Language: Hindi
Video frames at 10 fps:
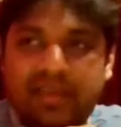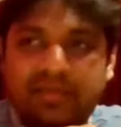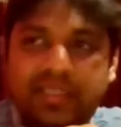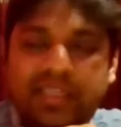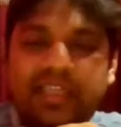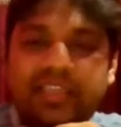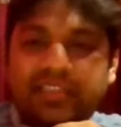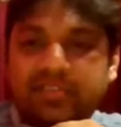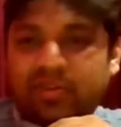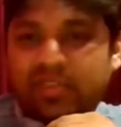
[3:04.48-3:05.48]
मैं आपसे
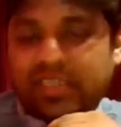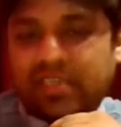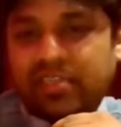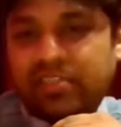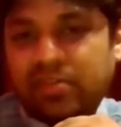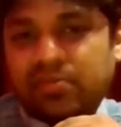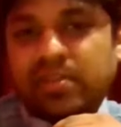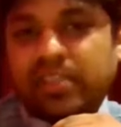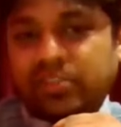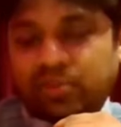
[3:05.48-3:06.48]
एक चीज और जानना
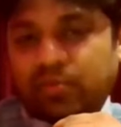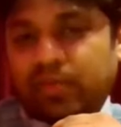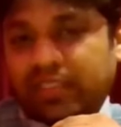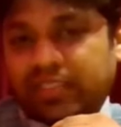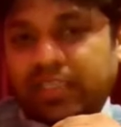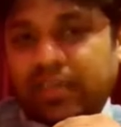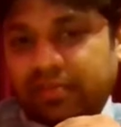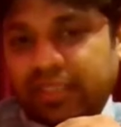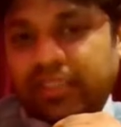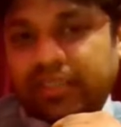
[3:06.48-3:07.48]
चाहूंगा कि जो बच्चे
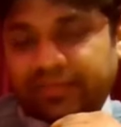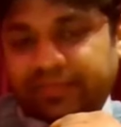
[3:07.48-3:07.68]
अभी